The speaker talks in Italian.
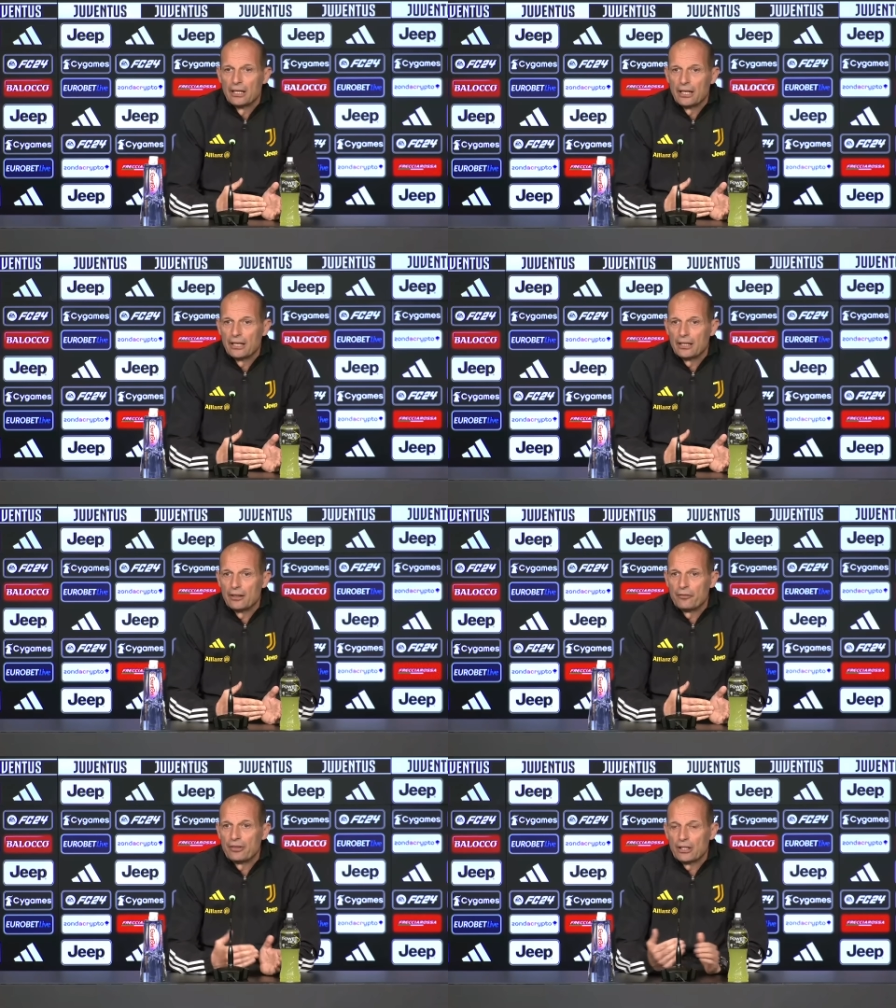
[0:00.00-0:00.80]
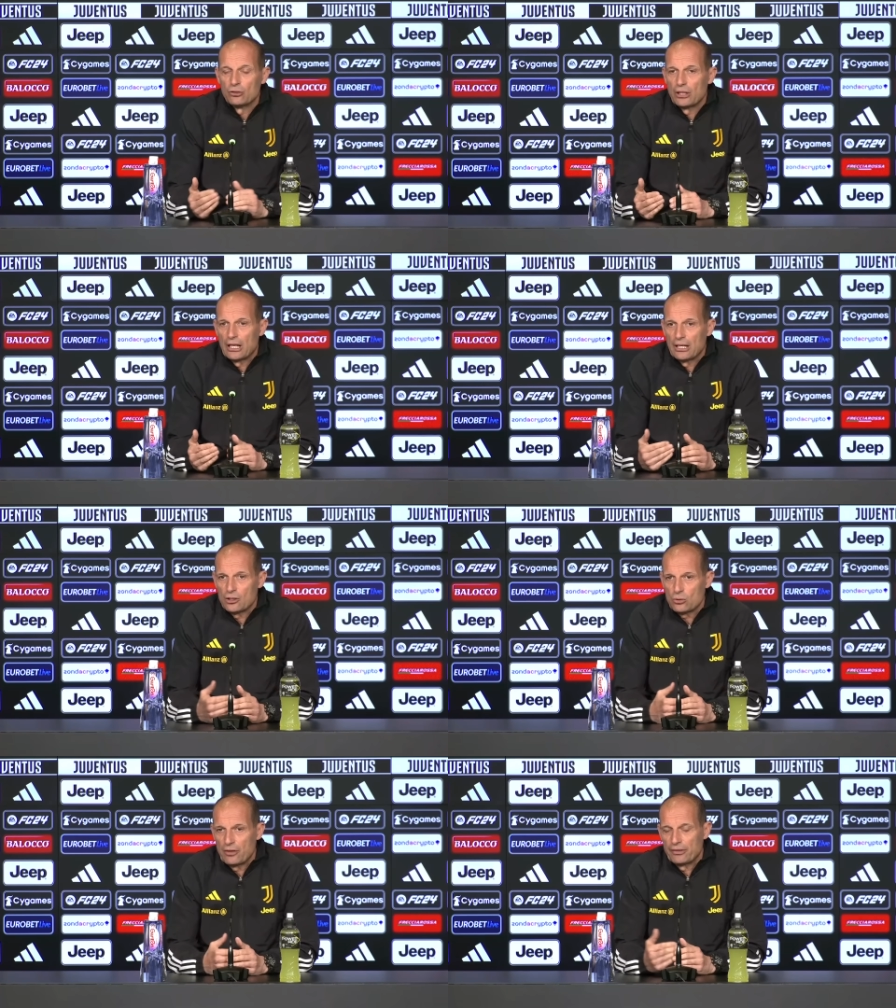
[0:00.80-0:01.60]
eh, fino ad ora la
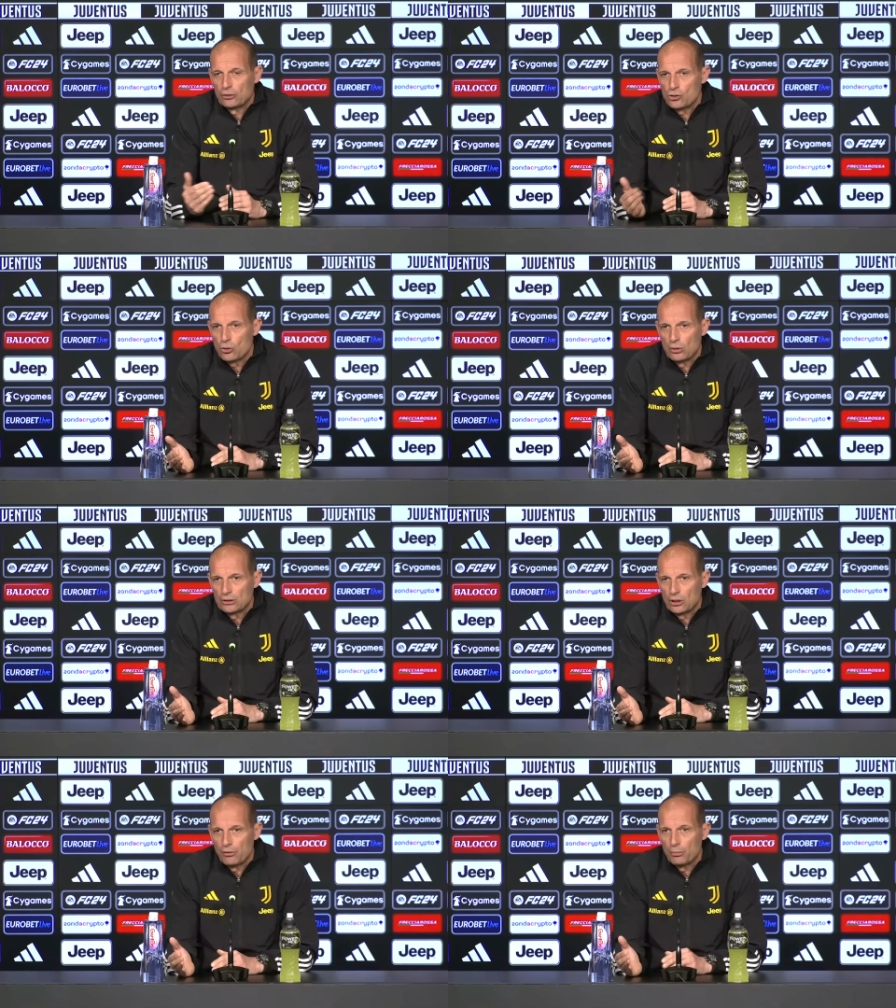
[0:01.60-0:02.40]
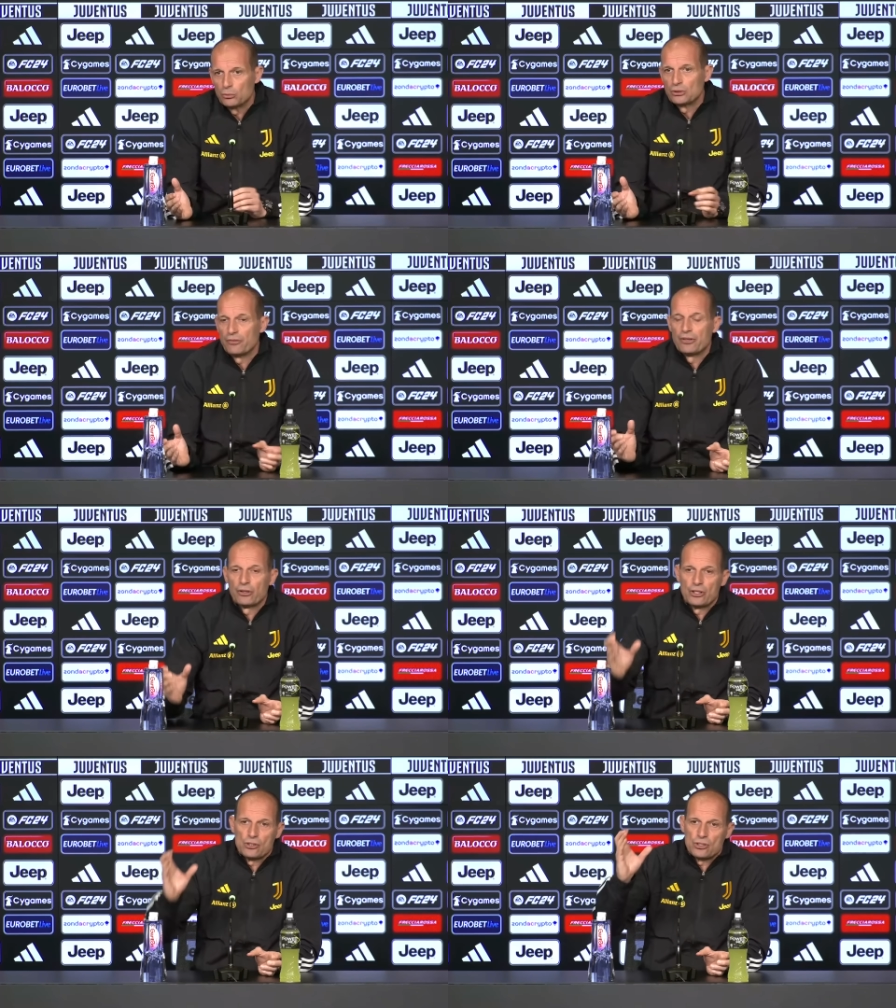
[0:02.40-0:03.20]
squadra ha fatto 59 punti, è
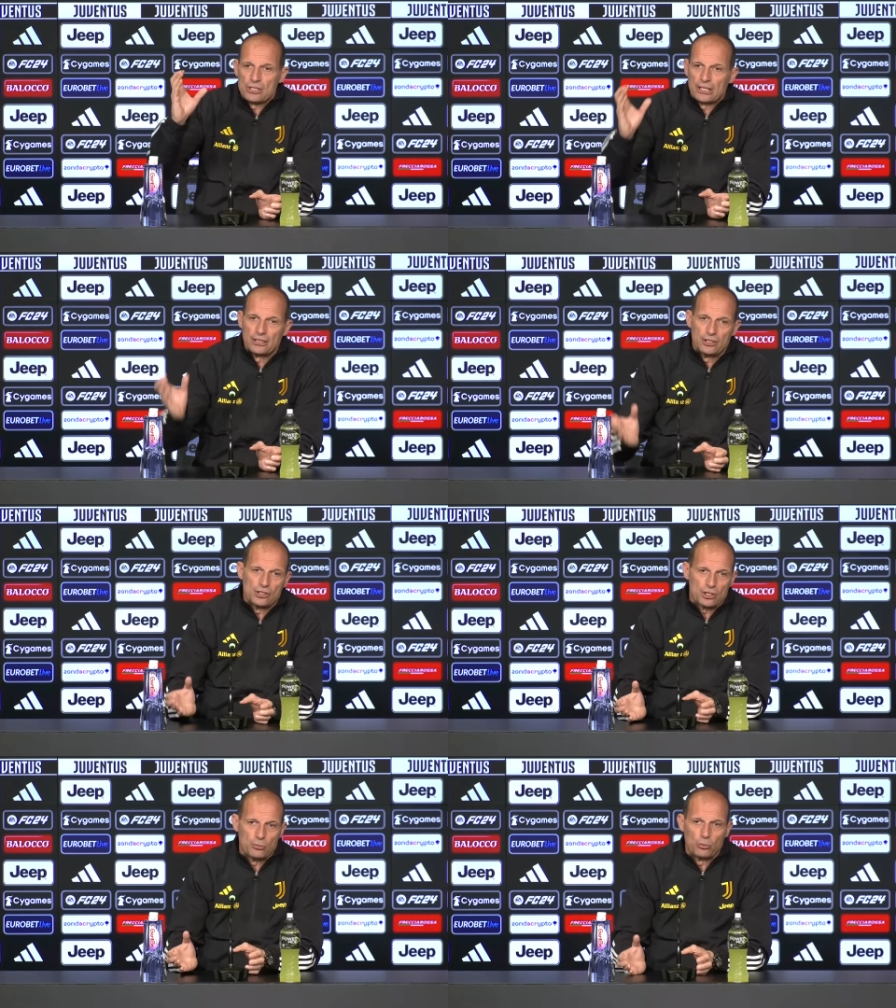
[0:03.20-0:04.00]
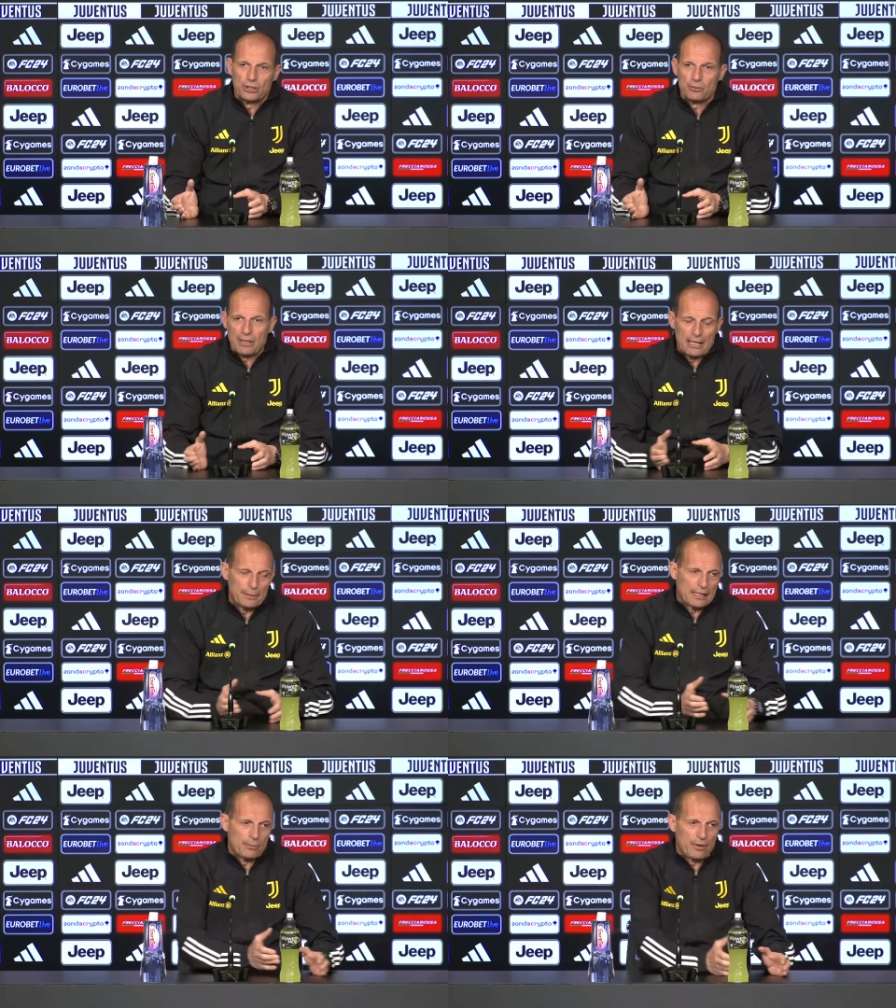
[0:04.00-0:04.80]
vero che sono stati distribuiti male
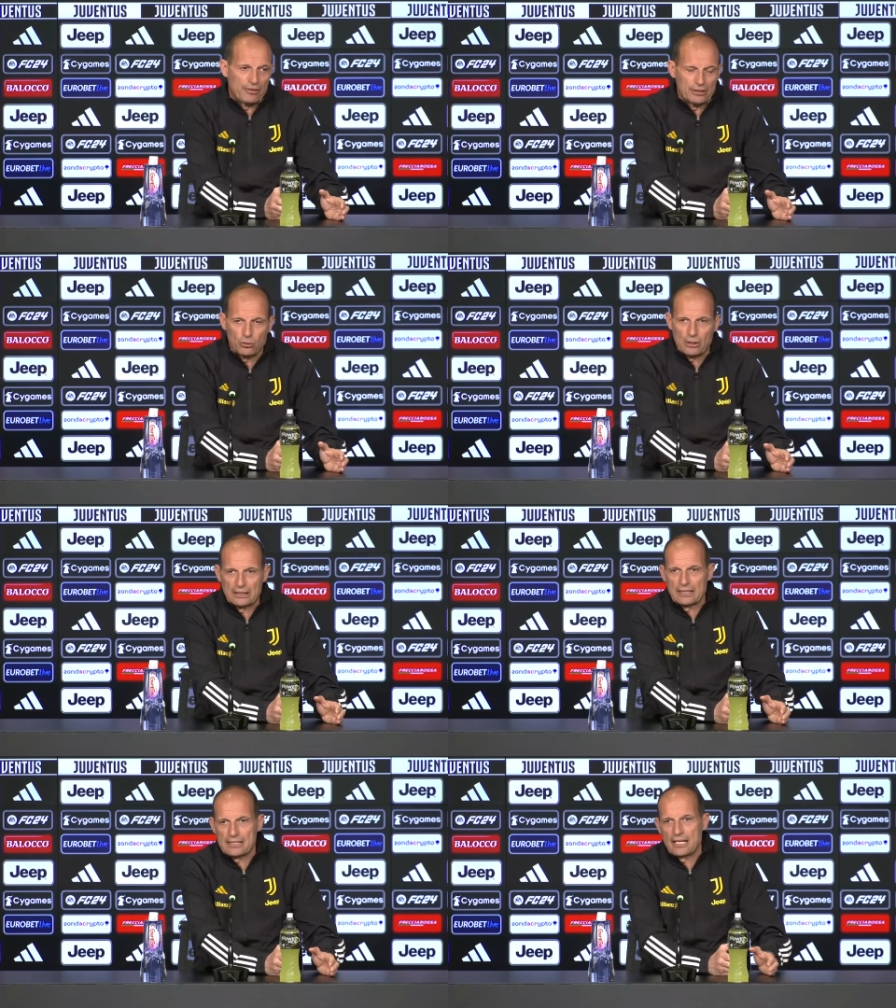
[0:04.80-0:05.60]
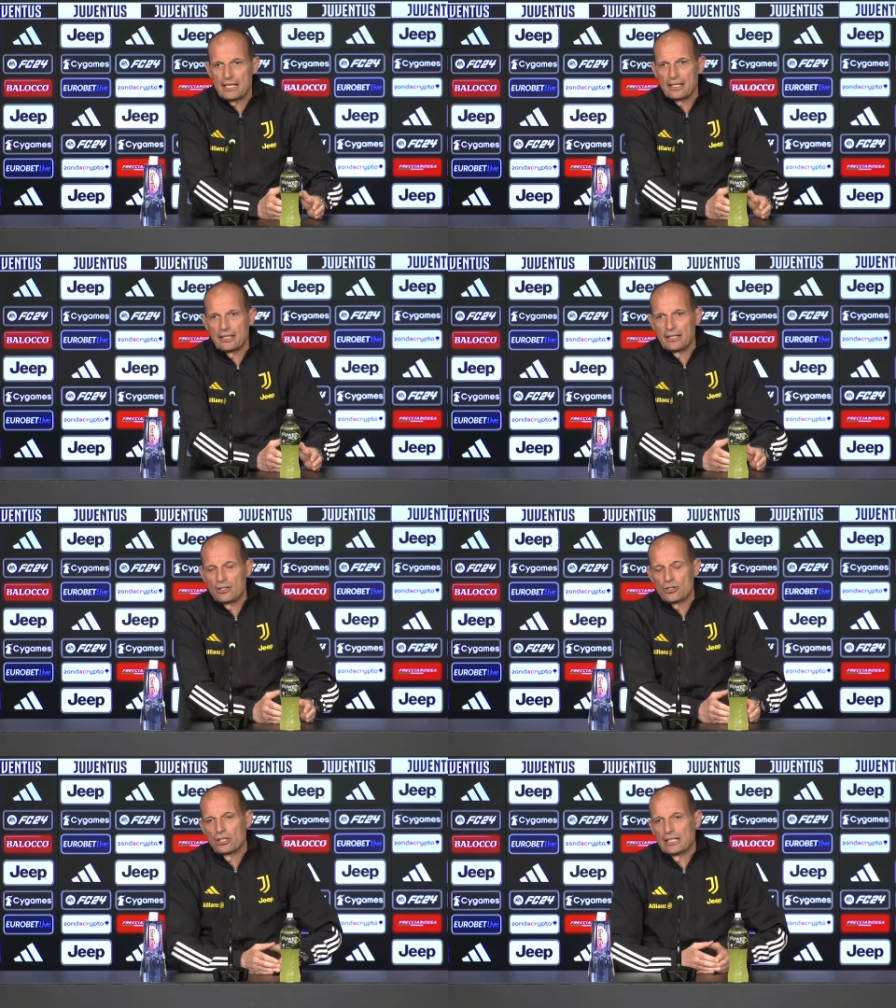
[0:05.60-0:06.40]
perché abbiamo fatto i 46
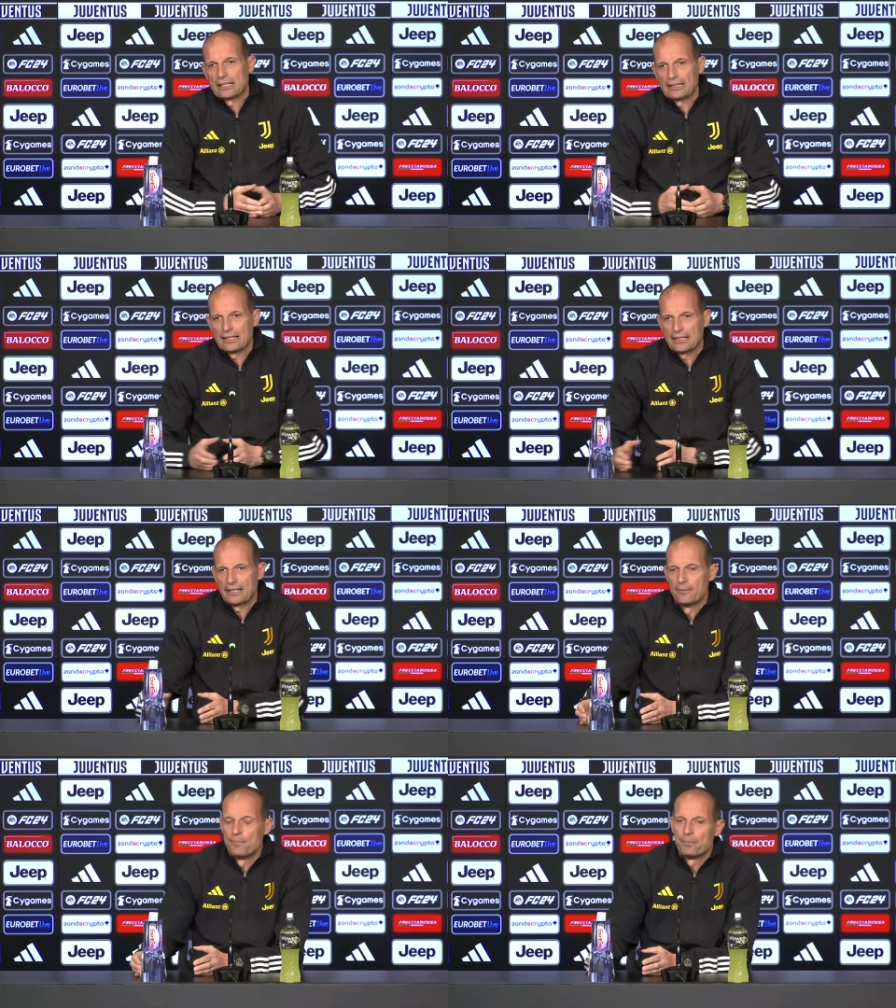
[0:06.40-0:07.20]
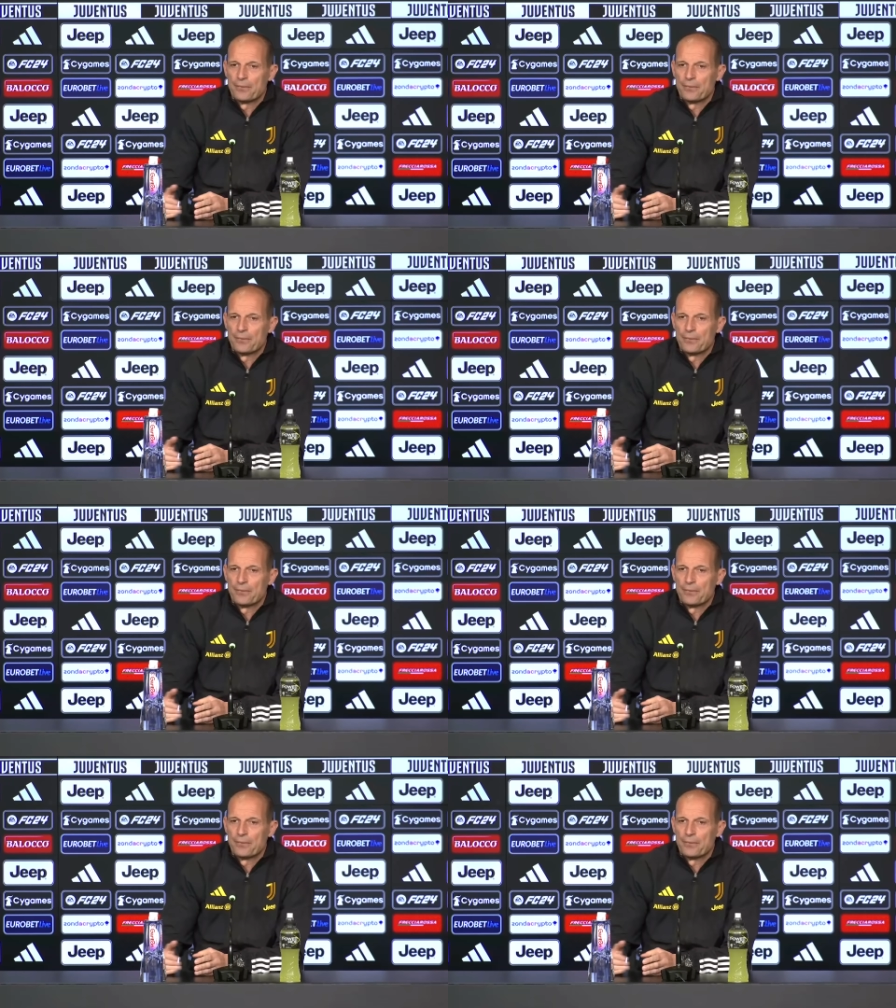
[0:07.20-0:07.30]
il girone d'andata